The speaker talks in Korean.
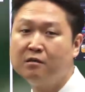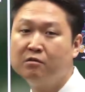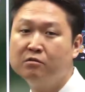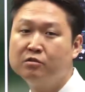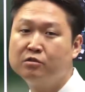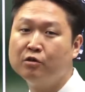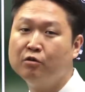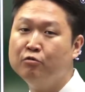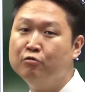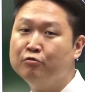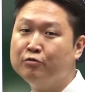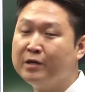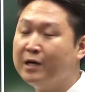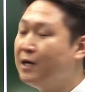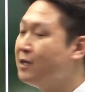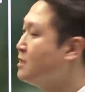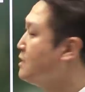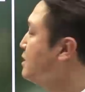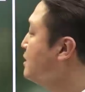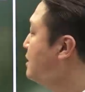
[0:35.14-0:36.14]
건
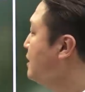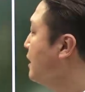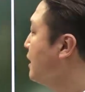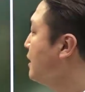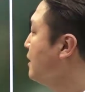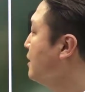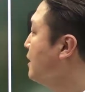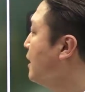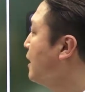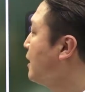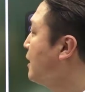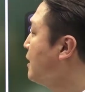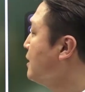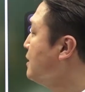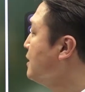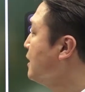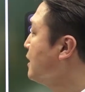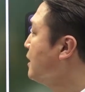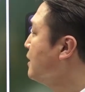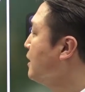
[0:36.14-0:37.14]
전류가
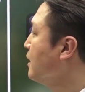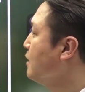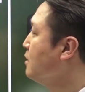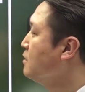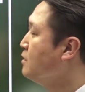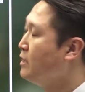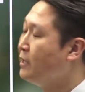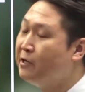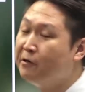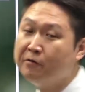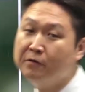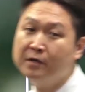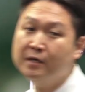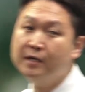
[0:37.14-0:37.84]
증가한다라는 이야기가 되겠는데요.